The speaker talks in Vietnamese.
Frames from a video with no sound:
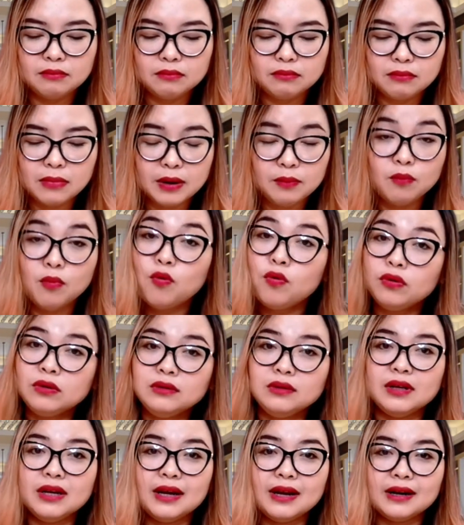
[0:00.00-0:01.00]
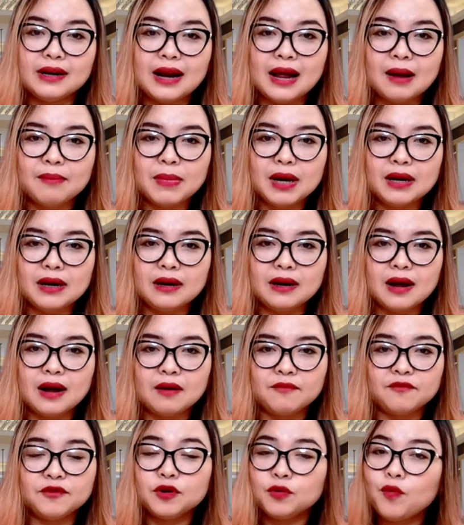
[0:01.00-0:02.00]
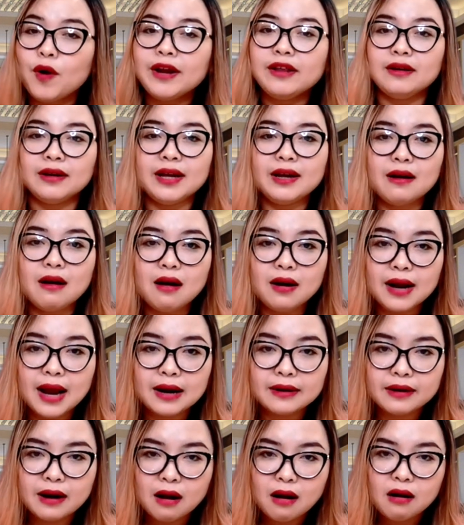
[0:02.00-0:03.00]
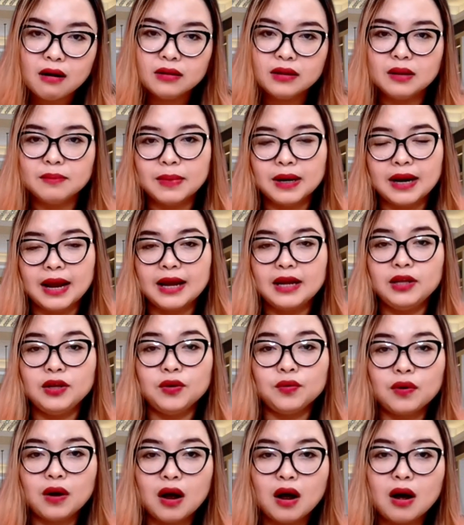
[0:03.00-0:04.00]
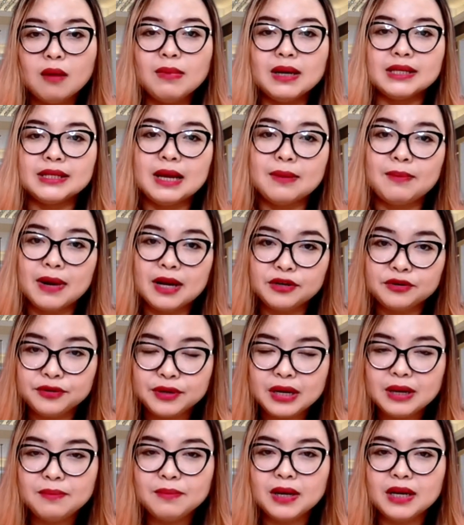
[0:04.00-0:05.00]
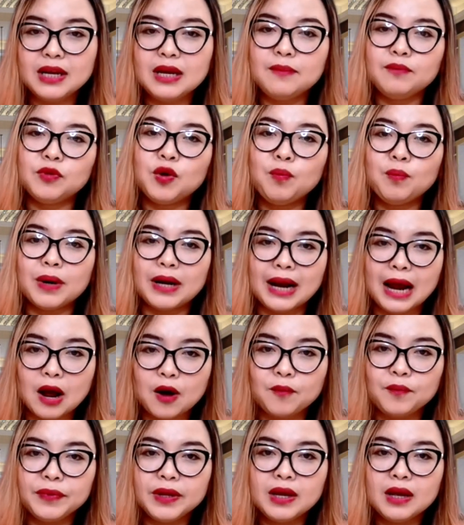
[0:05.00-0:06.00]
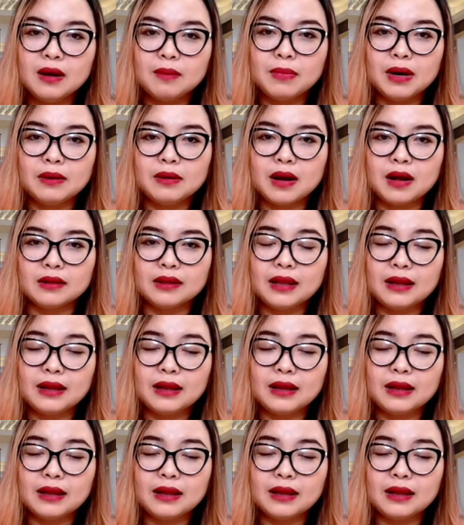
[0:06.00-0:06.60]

mình muốn là mình à, vượt qua những cái khó khăn đó thì mình hãy chịu khó mình xem livestream mình nghiêm túc mình học mình à,